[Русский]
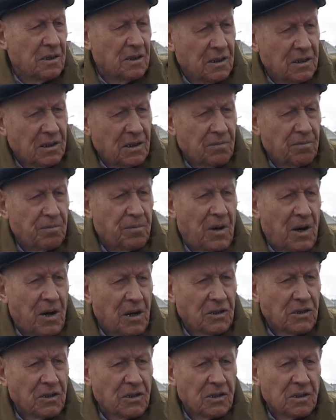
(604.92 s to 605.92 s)
этот
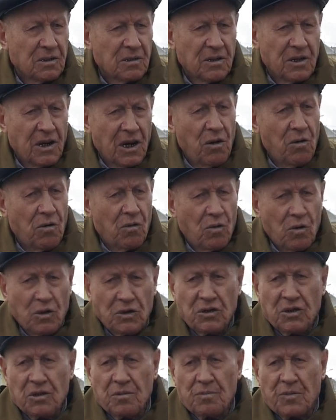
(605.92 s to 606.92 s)
праздник. Я
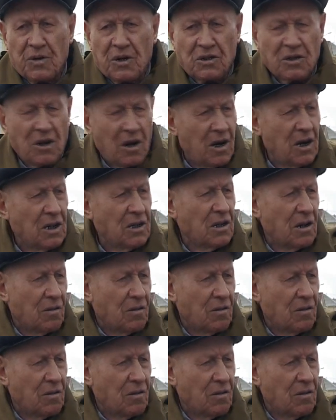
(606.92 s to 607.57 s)
очень рад,